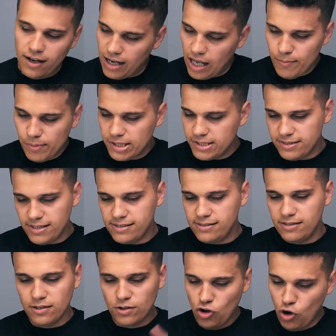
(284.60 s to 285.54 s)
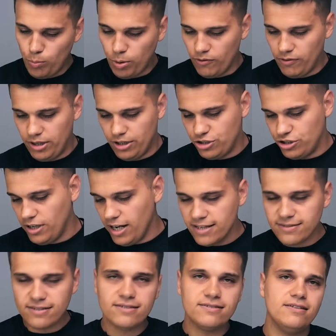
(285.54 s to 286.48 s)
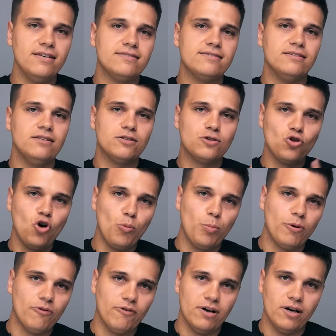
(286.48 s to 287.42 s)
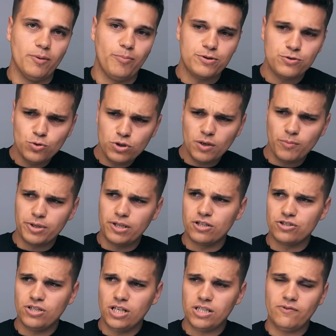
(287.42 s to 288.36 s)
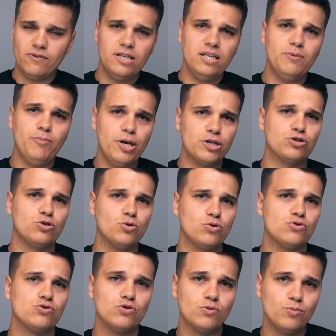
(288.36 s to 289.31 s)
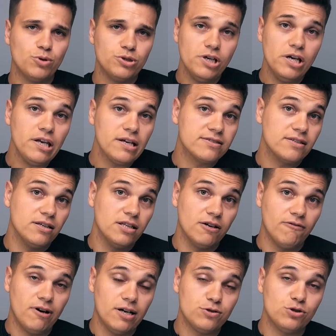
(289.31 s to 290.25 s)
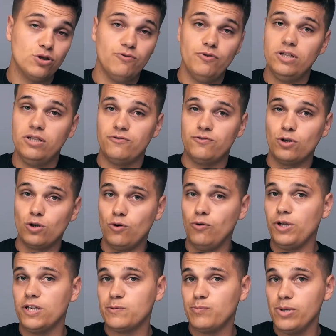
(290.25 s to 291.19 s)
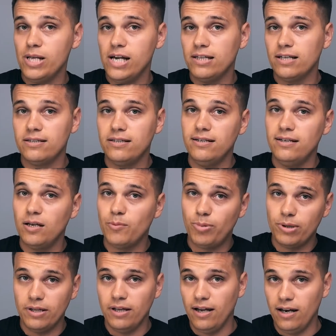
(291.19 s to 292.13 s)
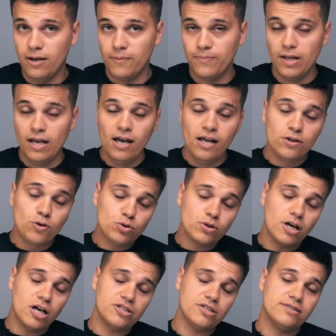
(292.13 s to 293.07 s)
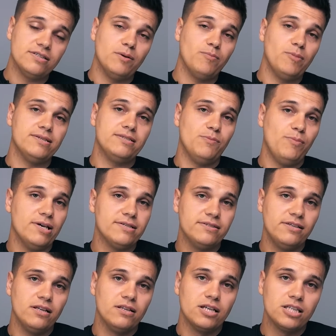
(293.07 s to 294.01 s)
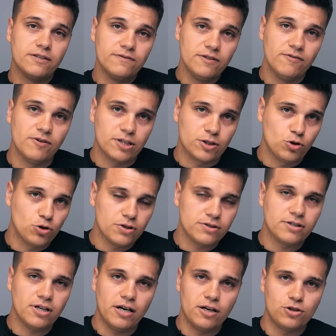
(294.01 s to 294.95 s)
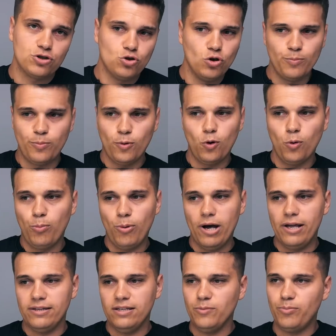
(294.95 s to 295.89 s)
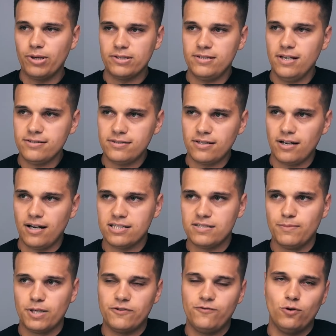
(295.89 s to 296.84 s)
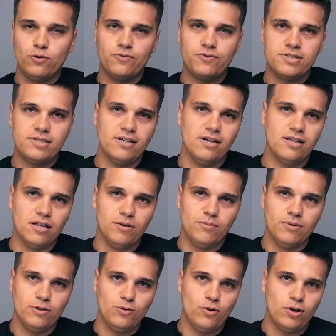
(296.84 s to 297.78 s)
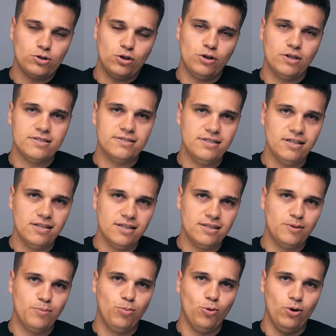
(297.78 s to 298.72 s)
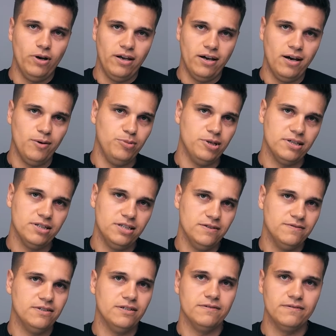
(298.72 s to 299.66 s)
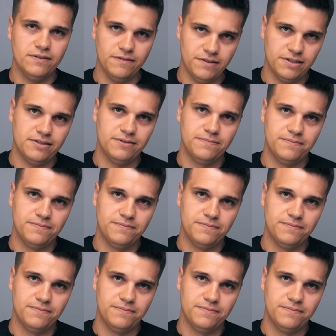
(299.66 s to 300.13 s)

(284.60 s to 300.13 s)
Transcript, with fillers: Камеры здесь не топовые, железо здесь не топовое. По сути, мы должны отворить бешеную сумму денег за инновацию в виде второго дисплея на тыльной панели. Тут каждый сам для себя сделает вывод. Кто-то скажет, что он покупает не процессор, а смартфон в целом, ну а кто-то сделает более объективный вывод.